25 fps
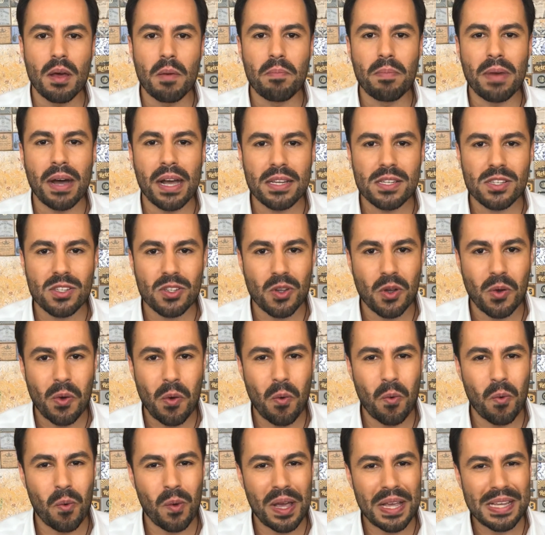mas
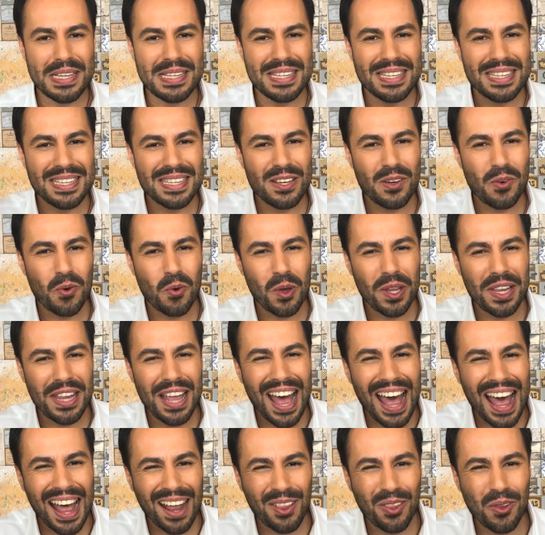com esse
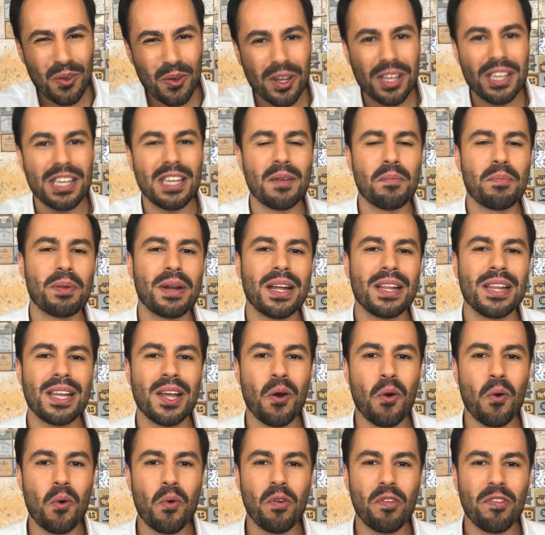cuidado aqui para
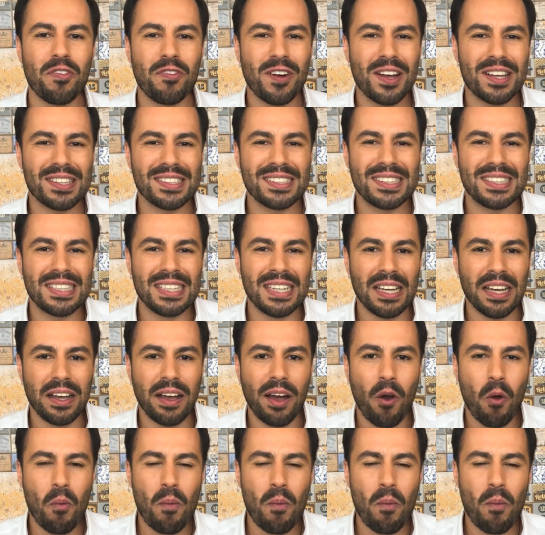não fazer